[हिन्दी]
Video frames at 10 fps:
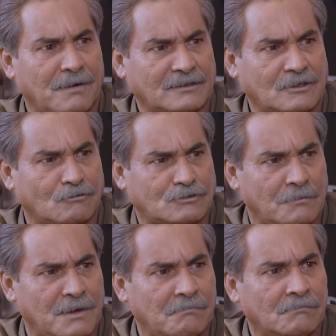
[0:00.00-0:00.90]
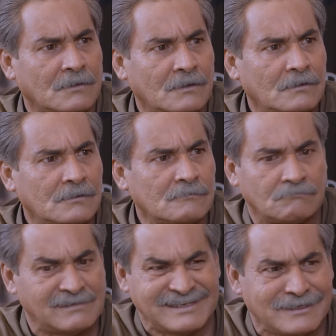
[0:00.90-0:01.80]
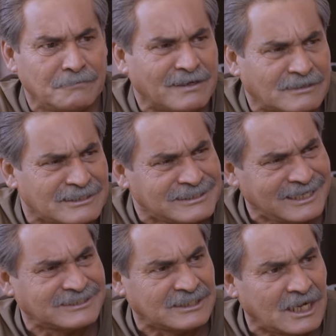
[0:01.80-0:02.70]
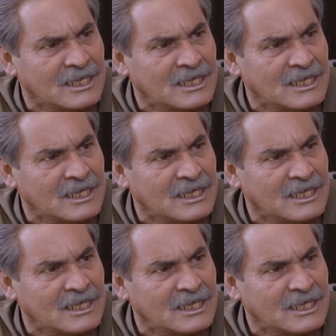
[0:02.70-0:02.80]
कर बात करो शमीम मेरी भतीजी ऐसी